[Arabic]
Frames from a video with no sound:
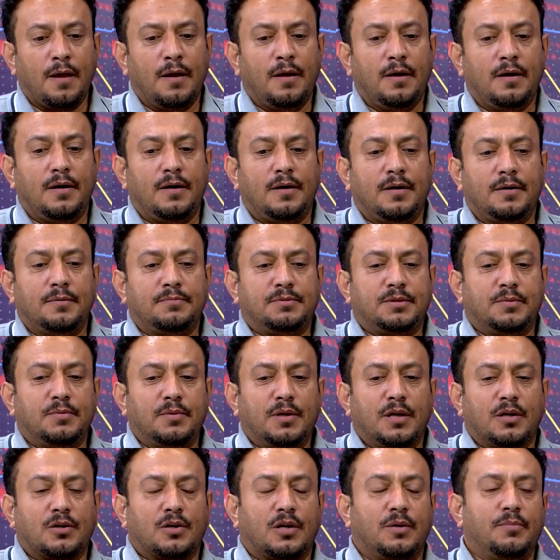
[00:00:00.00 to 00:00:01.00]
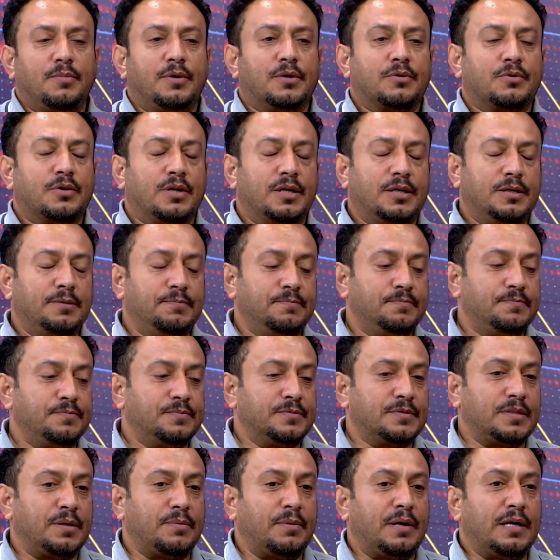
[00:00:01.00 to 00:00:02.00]
آه، بسم الله الرحمن الرحيم
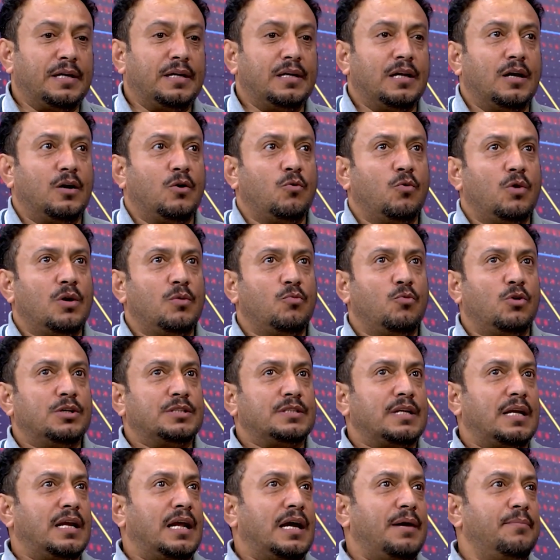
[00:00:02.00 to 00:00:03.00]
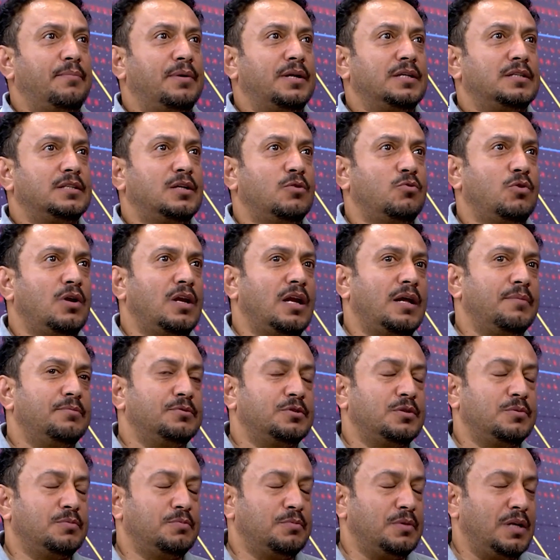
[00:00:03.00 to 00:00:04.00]
طبعا هو الموازنة العامة للدولة
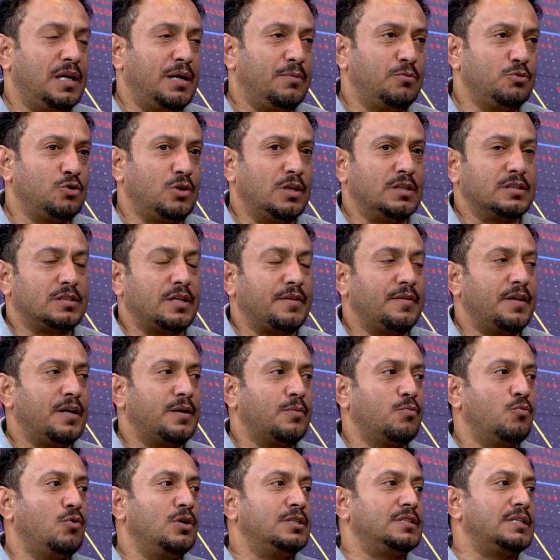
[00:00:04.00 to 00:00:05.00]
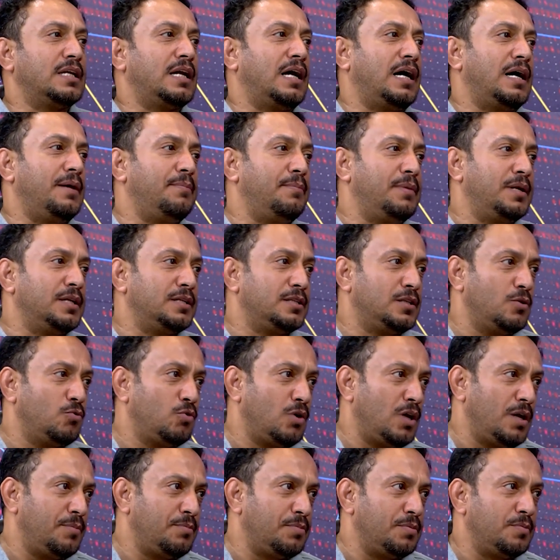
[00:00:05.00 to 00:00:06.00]
لابد أن تظهر موازنة عامة
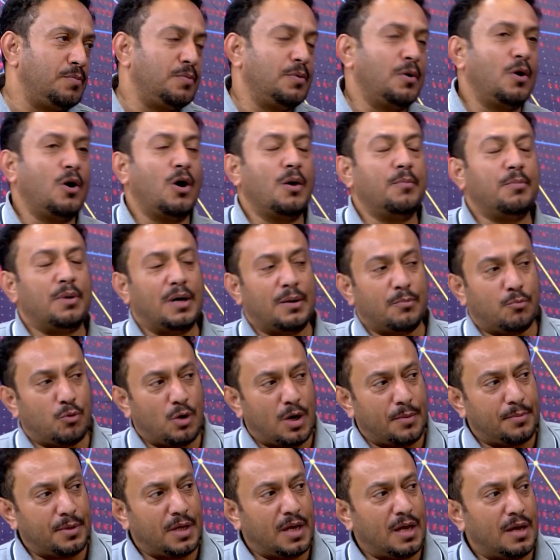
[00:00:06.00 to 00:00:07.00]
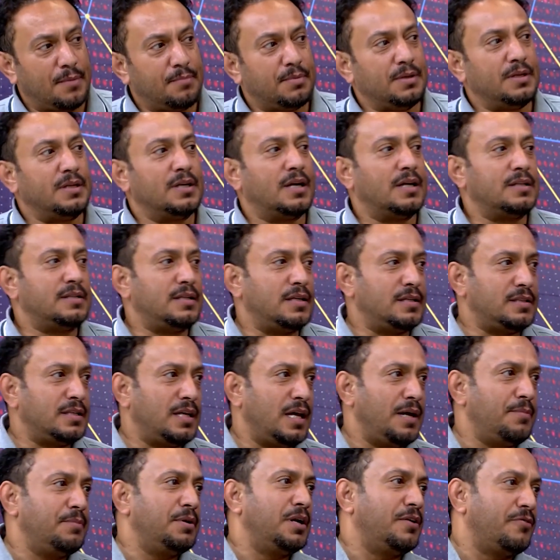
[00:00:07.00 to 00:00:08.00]
للدولة بأبوابها
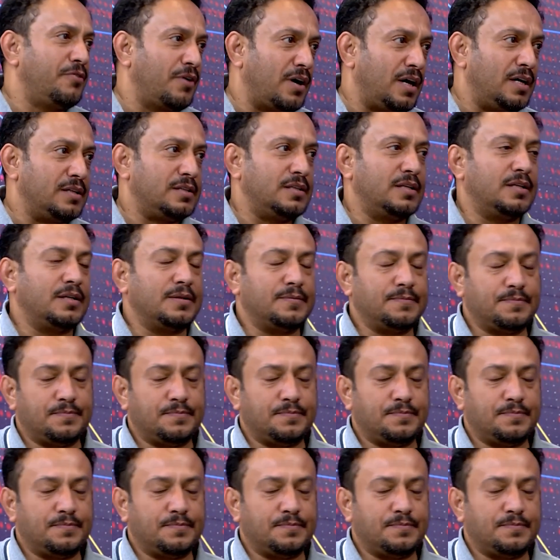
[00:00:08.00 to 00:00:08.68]
بإيراداتها بنفقاتها